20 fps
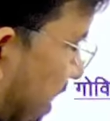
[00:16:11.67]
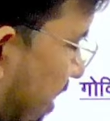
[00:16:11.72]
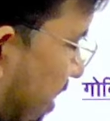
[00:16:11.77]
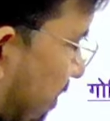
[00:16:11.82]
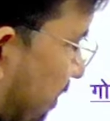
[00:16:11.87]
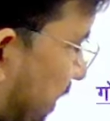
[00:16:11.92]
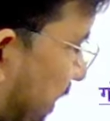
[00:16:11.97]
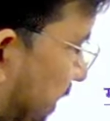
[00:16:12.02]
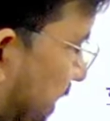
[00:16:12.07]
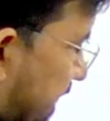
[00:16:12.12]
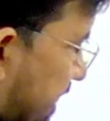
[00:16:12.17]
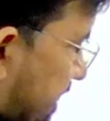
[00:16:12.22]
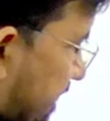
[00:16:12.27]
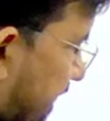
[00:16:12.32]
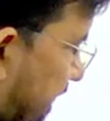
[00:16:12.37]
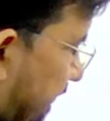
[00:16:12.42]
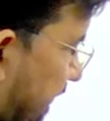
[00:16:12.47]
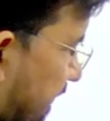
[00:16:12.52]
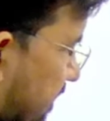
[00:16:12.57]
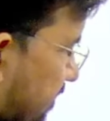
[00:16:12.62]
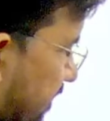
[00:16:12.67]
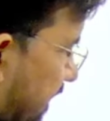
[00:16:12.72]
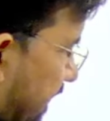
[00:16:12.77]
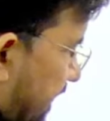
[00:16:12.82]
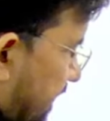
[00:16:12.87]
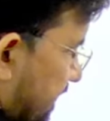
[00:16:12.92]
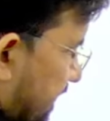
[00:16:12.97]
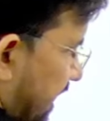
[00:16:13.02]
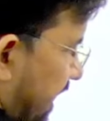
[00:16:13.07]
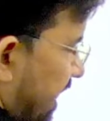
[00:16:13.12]
प्रवेश करके जो
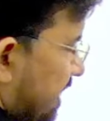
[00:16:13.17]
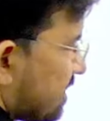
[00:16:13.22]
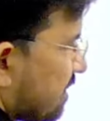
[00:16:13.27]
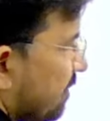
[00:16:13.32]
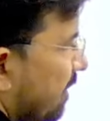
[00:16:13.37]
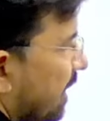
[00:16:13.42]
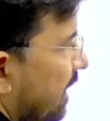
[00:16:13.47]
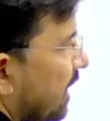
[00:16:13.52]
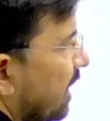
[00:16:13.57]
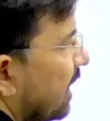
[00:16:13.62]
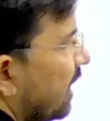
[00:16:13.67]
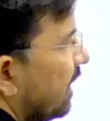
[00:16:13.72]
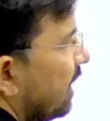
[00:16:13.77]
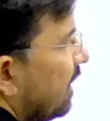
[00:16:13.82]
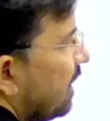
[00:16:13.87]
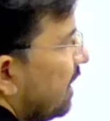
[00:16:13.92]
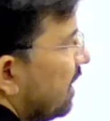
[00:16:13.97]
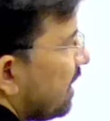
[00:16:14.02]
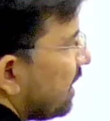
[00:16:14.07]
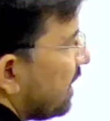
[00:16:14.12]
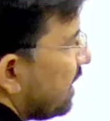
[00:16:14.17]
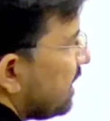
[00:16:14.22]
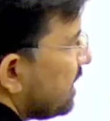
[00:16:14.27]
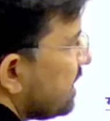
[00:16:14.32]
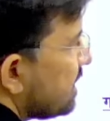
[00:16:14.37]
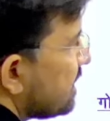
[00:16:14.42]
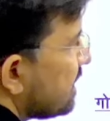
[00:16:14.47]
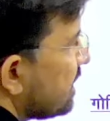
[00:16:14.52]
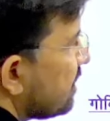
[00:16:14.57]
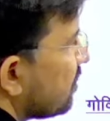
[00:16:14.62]
है यहाँ जब आ रहा है लेकिन
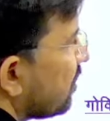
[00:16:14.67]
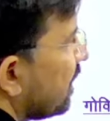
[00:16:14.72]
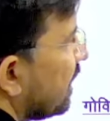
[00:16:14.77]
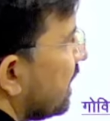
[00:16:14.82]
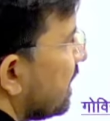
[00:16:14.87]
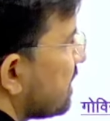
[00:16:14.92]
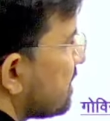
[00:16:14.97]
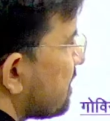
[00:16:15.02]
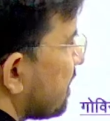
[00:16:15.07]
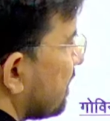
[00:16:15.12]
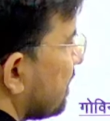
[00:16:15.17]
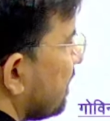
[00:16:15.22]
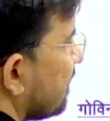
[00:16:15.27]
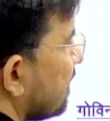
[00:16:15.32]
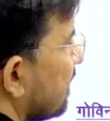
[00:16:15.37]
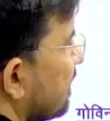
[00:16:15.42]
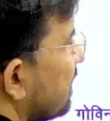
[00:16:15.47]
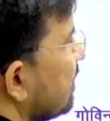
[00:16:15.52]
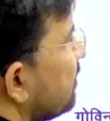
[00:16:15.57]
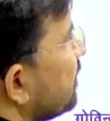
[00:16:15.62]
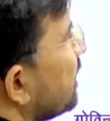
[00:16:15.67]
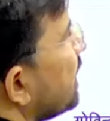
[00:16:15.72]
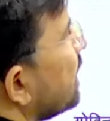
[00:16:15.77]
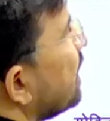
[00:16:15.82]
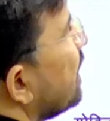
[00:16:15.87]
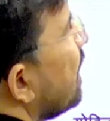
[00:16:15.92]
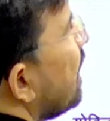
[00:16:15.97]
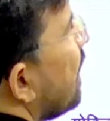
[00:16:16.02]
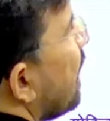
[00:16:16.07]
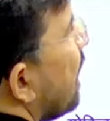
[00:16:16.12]
इसी जो है सतलज नदी
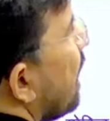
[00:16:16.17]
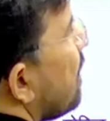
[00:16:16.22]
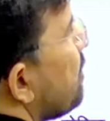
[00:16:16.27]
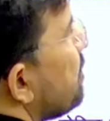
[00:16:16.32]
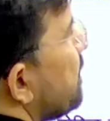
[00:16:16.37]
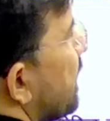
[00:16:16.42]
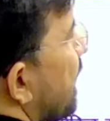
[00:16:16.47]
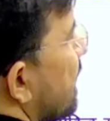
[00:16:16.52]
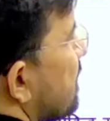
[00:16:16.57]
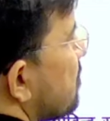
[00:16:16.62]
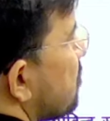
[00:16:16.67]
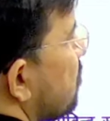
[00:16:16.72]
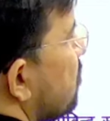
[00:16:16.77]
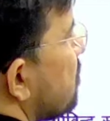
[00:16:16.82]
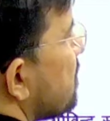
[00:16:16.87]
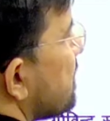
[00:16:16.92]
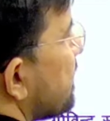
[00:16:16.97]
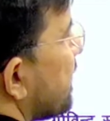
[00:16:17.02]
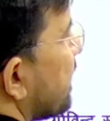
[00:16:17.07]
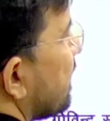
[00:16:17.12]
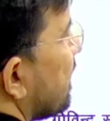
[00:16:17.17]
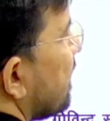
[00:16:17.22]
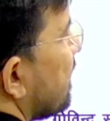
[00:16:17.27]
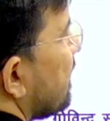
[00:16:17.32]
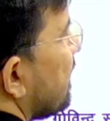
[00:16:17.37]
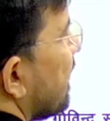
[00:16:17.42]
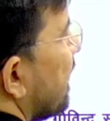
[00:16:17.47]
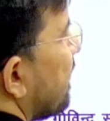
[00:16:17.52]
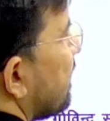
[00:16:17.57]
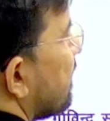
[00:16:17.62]
में अब ब्यास कुंड से एक
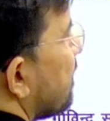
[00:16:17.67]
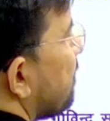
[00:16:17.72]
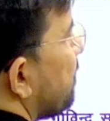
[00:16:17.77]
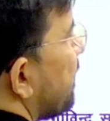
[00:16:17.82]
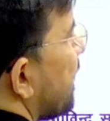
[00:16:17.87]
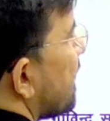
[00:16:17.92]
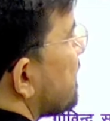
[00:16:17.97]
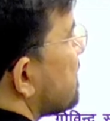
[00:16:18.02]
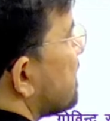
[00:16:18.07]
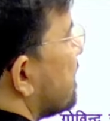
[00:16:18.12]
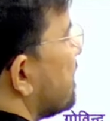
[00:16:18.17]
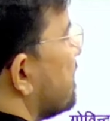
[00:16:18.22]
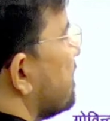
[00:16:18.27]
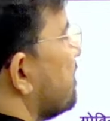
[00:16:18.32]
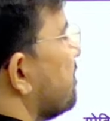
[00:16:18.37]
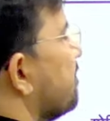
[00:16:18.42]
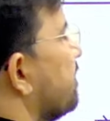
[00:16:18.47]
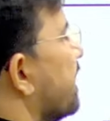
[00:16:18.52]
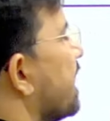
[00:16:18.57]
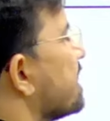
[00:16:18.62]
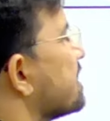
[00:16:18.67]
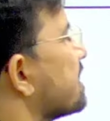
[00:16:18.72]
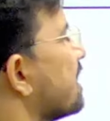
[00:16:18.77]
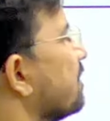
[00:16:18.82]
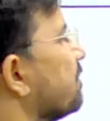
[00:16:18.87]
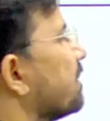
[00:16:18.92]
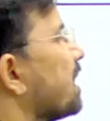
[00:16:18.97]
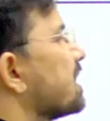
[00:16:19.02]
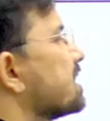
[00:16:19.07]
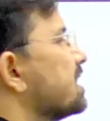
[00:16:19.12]
नदी आ रही है ब्यास नदी ब्यास
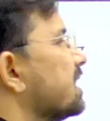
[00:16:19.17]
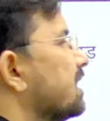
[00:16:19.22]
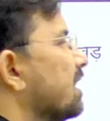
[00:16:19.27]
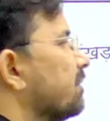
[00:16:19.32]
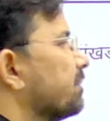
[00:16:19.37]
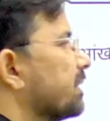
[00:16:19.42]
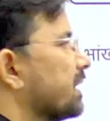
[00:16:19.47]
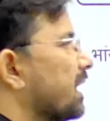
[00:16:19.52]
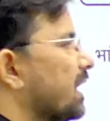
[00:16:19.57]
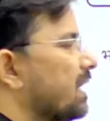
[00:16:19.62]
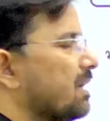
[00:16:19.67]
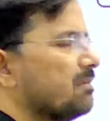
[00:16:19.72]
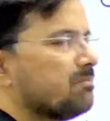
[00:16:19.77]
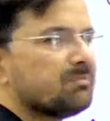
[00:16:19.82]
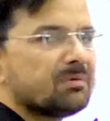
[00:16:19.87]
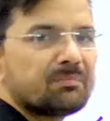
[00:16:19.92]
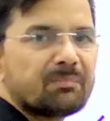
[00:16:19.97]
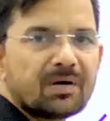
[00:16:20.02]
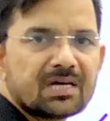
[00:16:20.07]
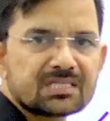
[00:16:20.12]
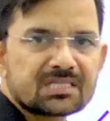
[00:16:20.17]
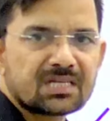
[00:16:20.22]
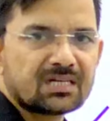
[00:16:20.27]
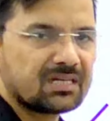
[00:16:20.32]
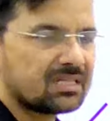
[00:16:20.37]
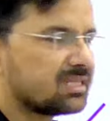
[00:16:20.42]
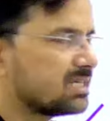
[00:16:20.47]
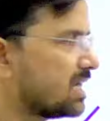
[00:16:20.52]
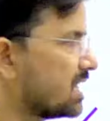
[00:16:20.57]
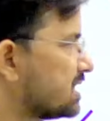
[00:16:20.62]
का प्राचीन नाम क्या है बिपासा
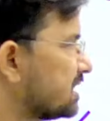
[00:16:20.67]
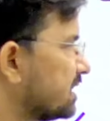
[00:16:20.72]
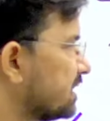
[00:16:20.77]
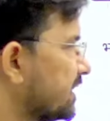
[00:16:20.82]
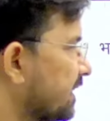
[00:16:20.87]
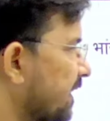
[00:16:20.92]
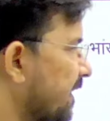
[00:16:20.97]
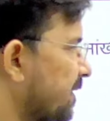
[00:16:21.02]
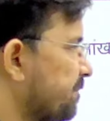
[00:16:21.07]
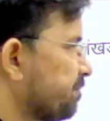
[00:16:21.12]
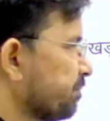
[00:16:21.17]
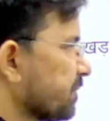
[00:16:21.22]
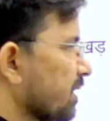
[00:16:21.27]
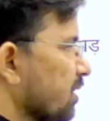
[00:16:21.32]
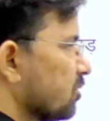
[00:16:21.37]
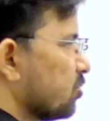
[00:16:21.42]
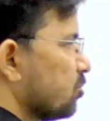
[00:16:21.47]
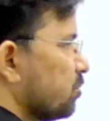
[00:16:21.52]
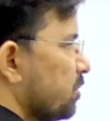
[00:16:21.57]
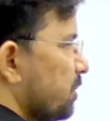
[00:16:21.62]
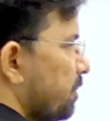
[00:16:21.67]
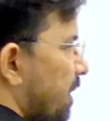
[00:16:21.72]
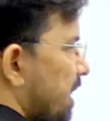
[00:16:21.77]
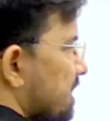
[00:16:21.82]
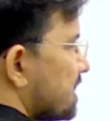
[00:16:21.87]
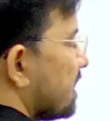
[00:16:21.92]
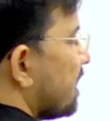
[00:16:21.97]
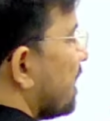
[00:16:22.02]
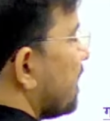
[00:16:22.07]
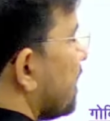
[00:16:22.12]
नदी याद रखिएगा तो
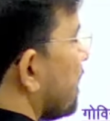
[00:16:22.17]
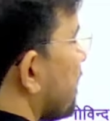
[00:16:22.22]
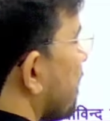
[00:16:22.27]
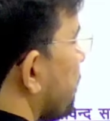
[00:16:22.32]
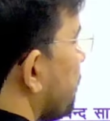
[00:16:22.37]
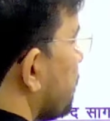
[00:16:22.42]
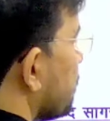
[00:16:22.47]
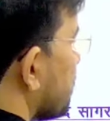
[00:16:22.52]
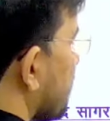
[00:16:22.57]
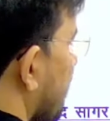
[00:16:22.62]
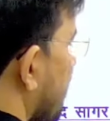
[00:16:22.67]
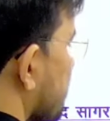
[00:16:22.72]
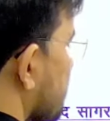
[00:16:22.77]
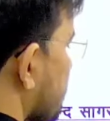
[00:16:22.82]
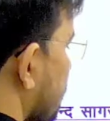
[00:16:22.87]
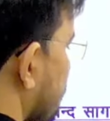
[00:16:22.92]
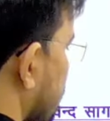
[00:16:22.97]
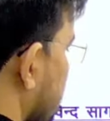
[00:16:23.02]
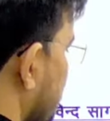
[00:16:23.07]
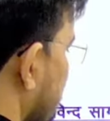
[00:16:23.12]
बिपासा नदी कपूरथला से होते